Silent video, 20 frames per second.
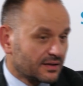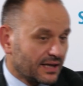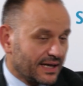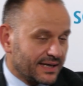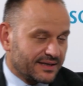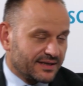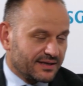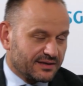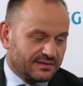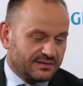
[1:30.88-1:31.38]

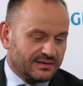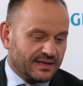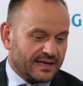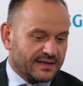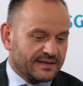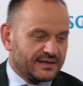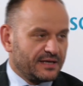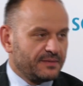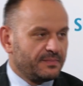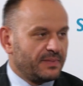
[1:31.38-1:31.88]
Tak, jak,
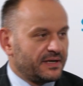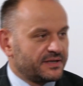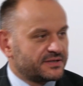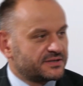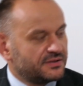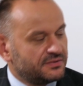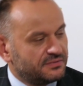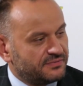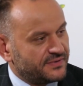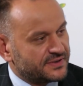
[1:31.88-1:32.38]
jak
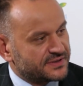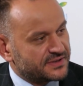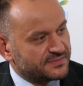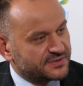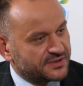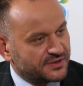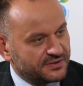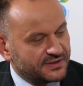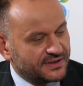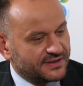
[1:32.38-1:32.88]
najbardziej uważam,
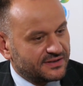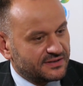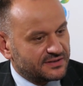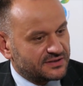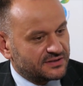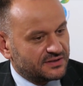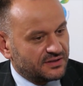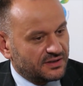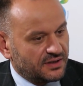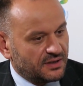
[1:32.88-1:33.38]
że ona
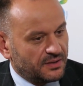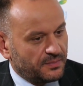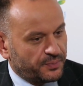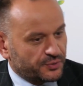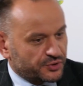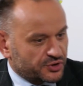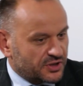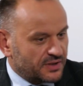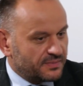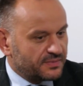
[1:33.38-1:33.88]
jest e,
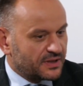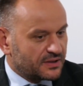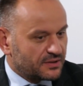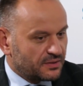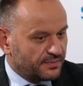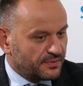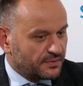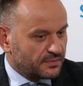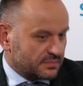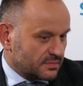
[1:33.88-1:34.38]
potrzebna,
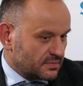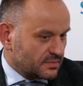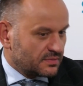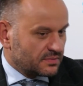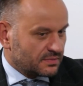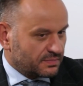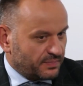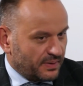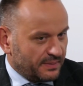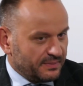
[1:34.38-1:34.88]
no bo
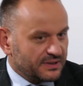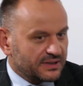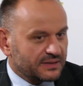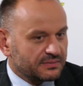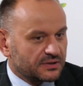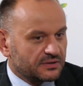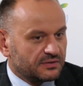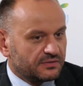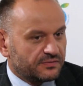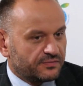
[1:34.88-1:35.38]
Pamiętam
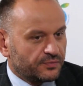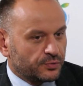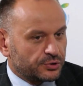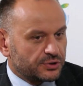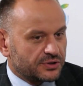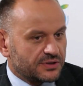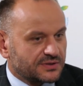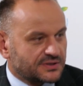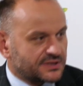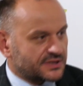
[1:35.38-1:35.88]
ten
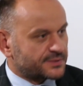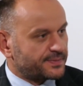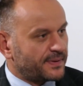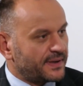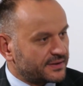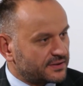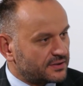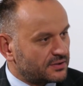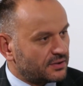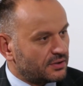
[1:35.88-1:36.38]

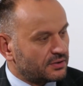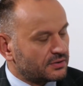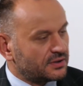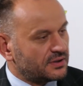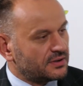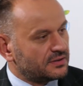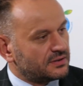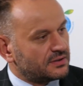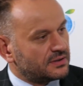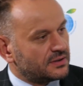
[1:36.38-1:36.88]
2004 rok,
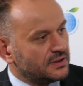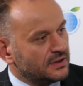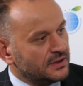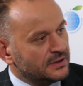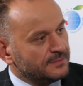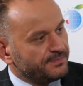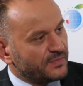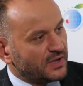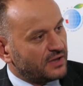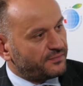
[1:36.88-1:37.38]
kiedy
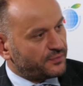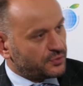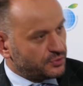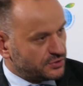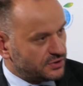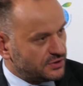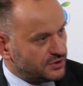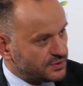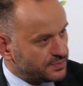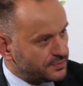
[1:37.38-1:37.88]
e,
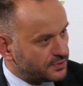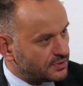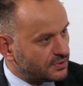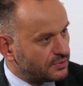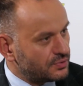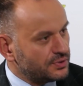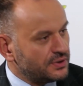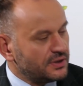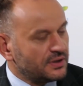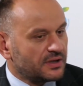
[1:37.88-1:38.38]
wchodziliśmy do
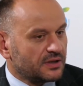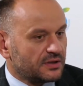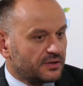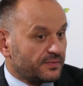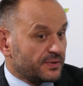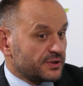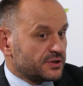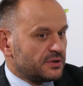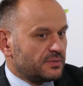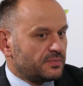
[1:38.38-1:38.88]
Unii, kiedy
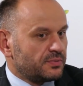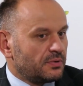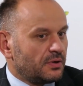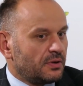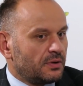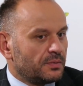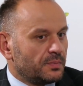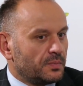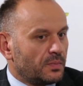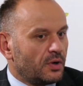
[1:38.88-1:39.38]
właśnie
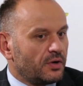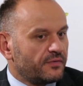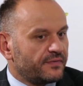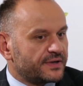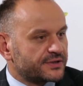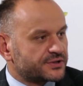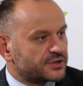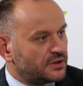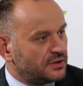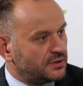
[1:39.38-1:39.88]
było
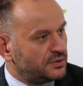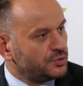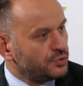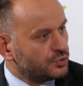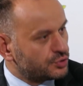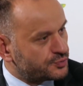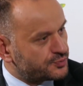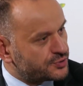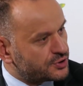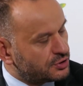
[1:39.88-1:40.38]
mowa, że
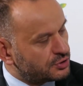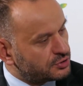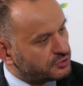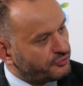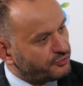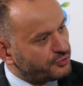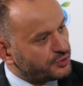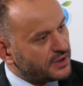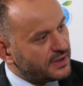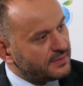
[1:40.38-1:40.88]
już
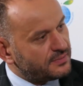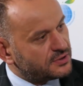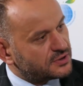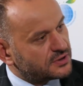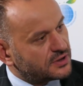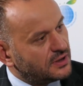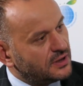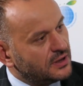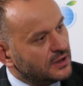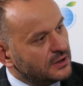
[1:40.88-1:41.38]
przygotowujemy
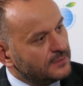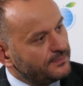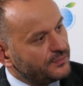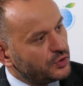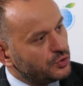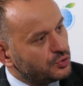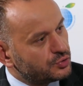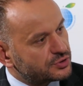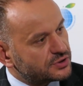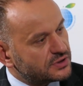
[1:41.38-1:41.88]
się,
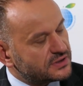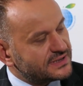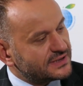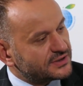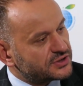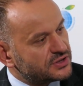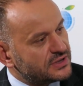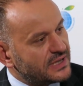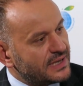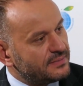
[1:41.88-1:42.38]
już
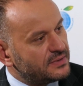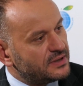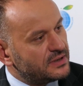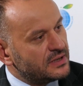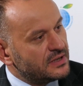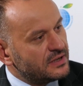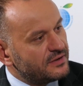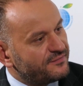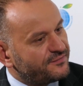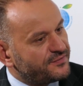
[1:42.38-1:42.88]
zaczynamy
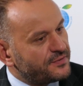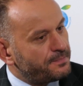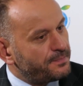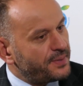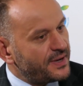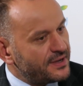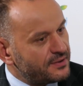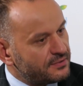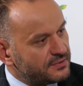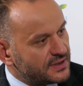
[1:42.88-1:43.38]

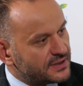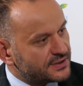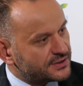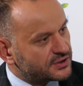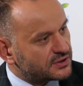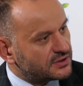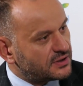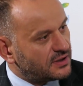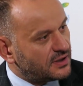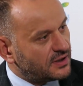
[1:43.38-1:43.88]

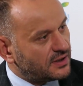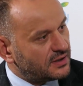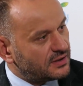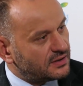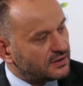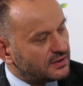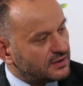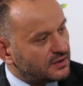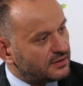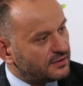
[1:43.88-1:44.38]
wypełniać te e,
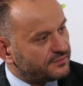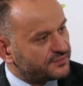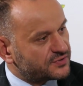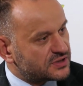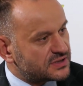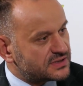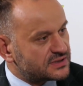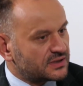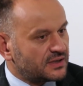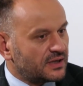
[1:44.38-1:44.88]

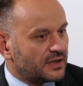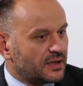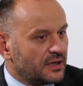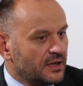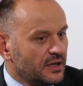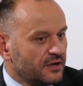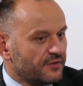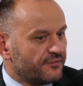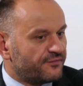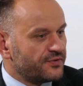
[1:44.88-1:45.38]
wszystkie
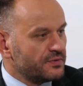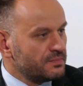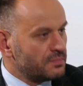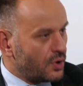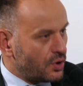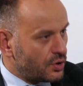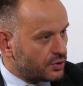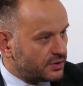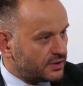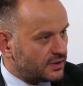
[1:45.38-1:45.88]

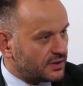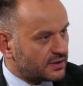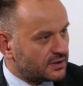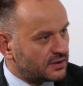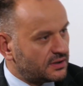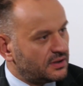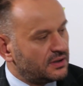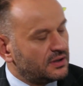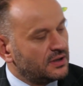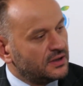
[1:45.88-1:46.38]
wymogi,
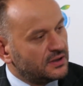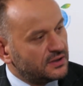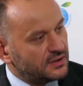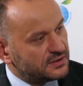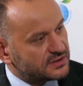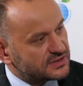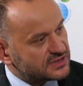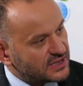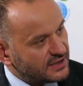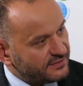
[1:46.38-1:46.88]
jakie
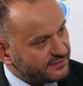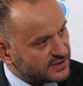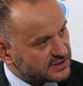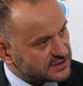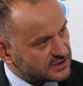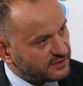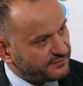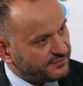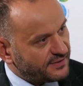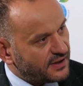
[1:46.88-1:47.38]
stawia
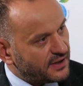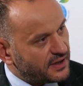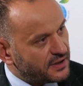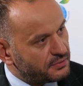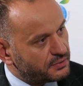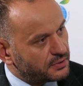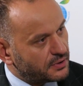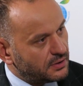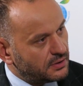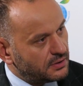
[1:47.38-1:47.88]
strefa
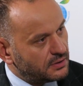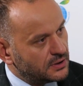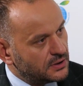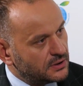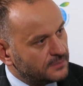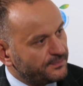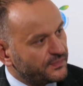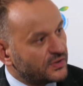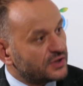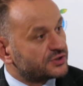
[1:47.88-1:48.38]
euro,
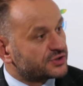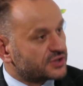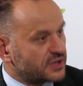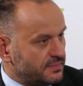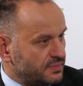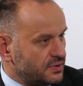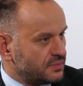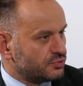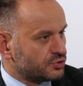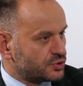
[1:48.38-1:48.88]

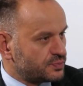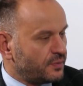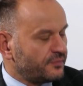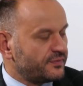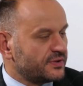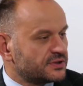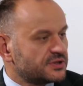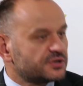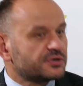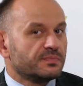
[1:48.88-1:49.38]
żeby móc
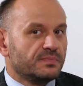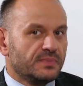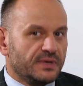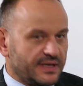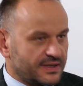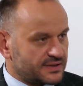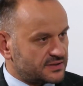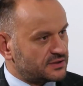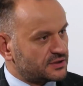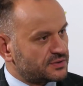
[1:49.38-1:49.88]
powiedzieć, my
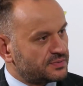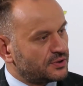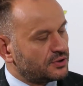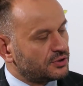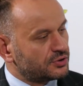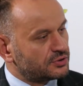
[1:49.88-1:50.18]
jesteśmy